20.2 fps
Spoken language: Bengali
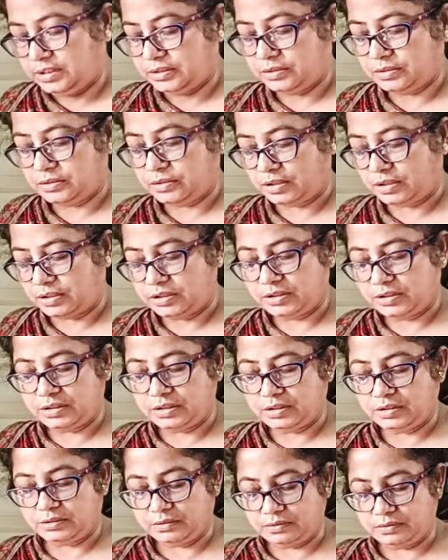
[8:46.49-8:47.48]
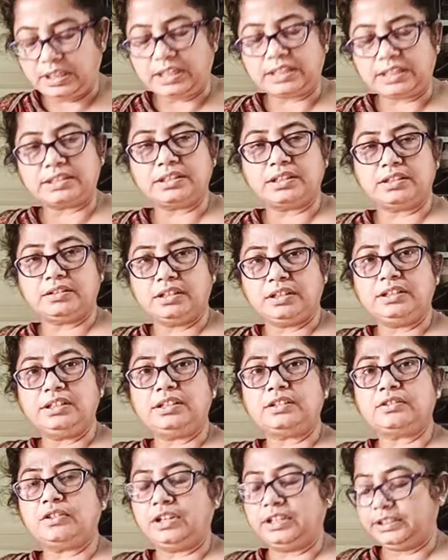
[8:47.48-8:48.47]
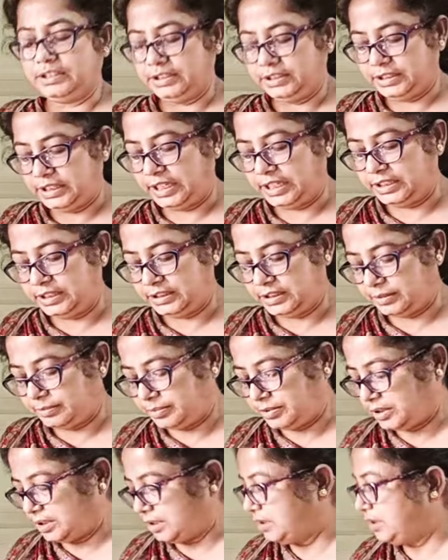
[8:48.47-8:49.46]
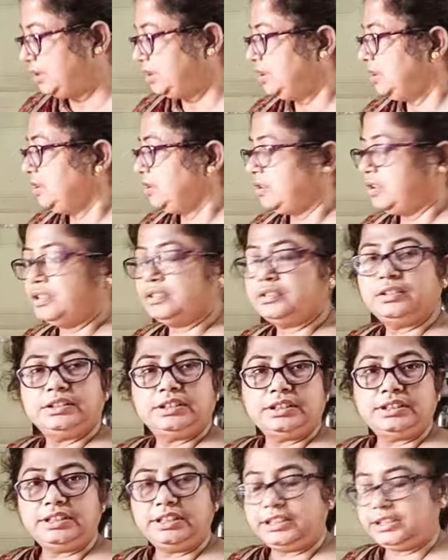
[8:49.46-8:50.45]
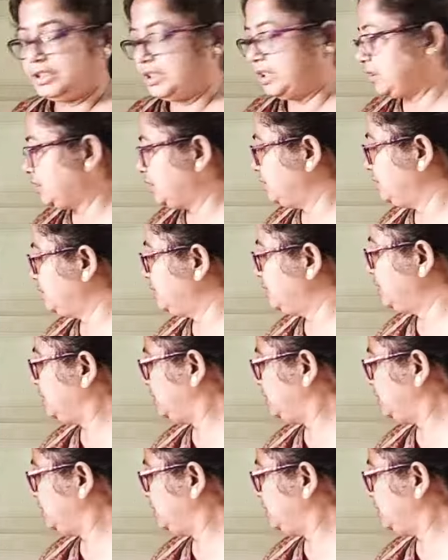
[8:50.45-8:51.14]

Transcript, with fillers: তো সঙ্গে সঙ্গে তো কোনো অ্যাকশন হয় না কয়েকদিন গেলে তারপরে হয়তো এটা ঠিকঠাক হবে